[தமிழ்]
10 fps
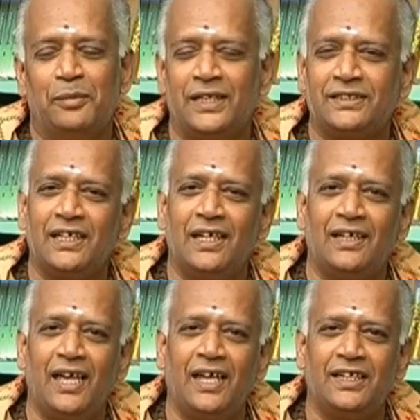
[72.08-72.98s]
மற்ற
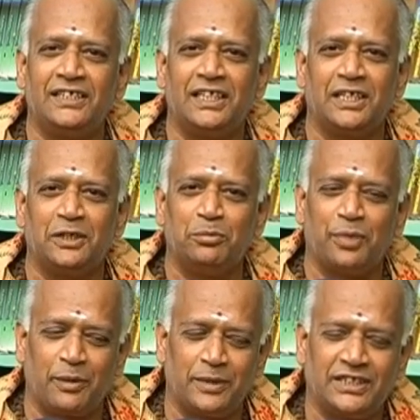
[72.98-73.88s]
எல்லா ரிஷிகளும்
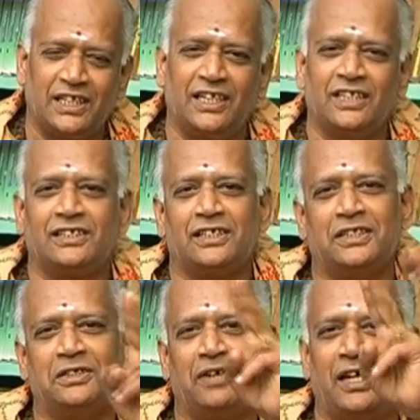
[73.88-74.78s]

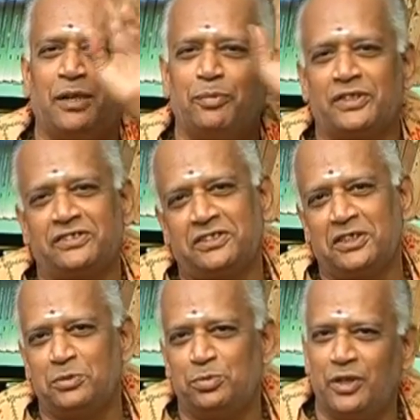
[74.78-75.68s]
பிரம்மச்சரியத்திலிருந்து
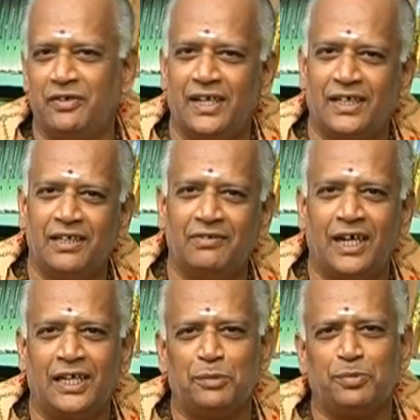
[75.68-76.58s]
வானப்பிரஸ்தத்துக்கு போவார்கள்
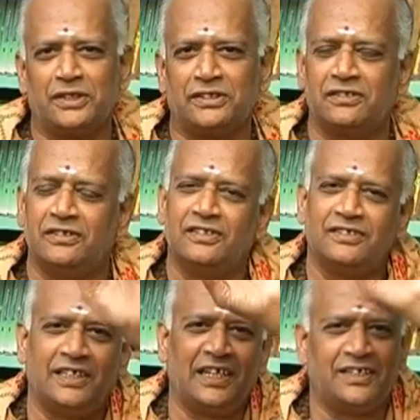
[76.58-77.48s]

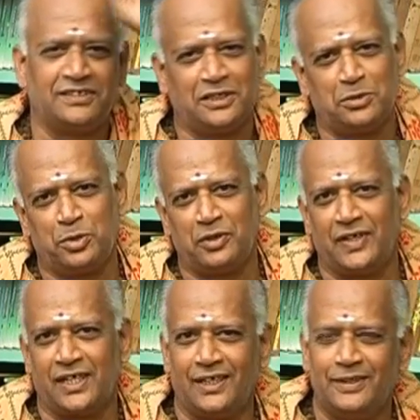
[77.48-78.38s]
வானப்பிரஸ்தத்திலிருந்து சன்னியாசத்துக்கு
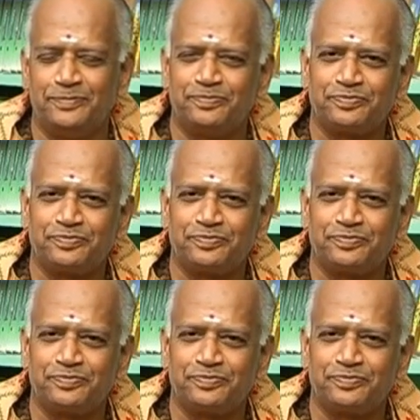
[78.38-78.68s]
போவார்கள்